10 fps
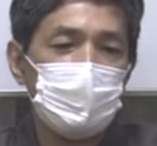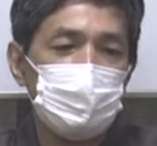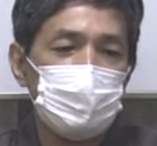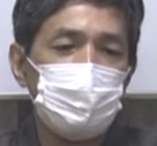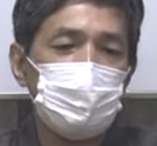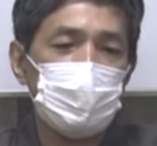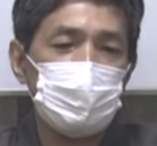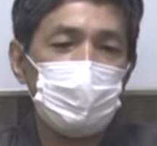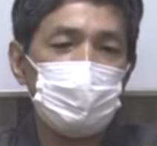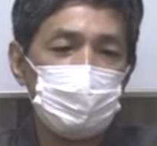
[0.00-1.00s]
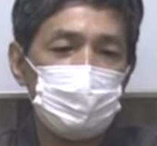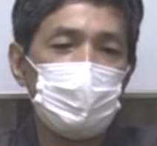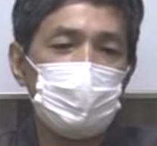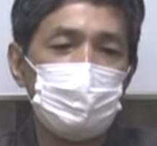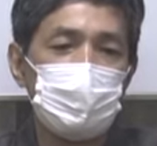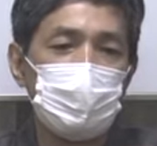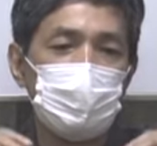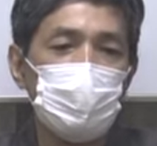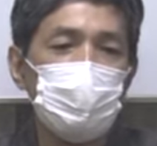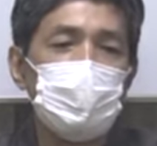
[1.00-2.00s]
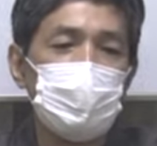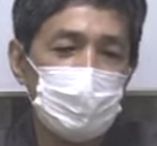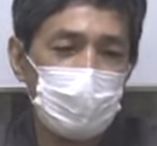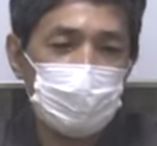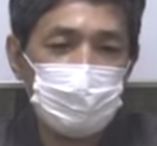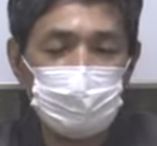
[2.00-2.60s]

鮮明で静まった広大な